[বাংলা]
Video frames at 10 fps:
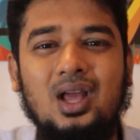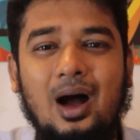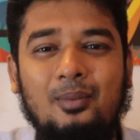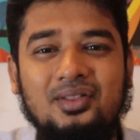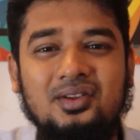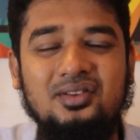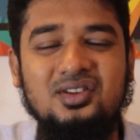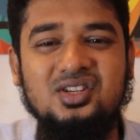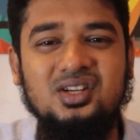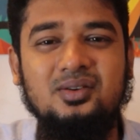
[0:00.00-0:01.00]
আসলে
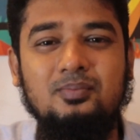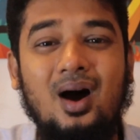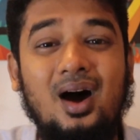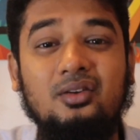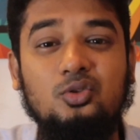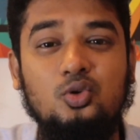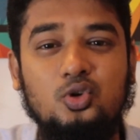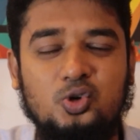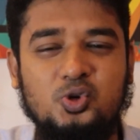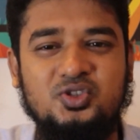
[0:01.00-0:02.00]
আমাদের দেশের মান
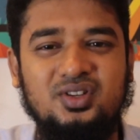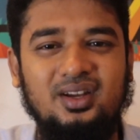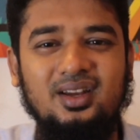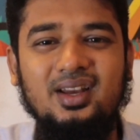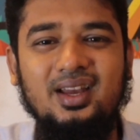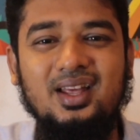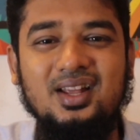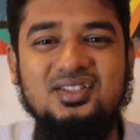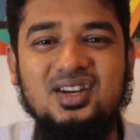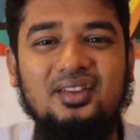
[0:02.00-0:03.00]
ক্ষুণ্ণ করছে
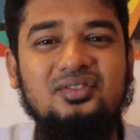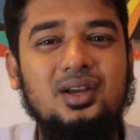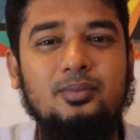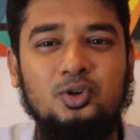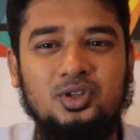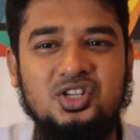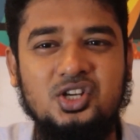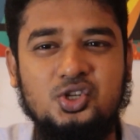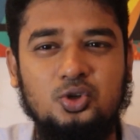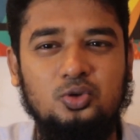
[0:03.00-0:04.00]
এরা জাতি এবং
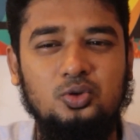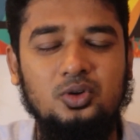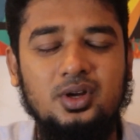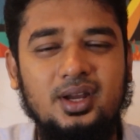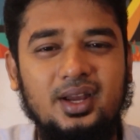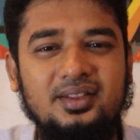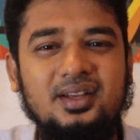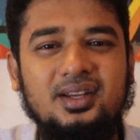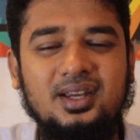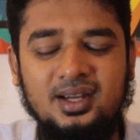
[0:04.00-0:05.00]
দেশের শত্রু
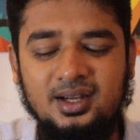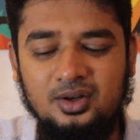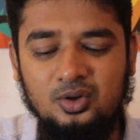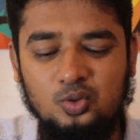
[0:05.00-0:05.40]
এদেরকে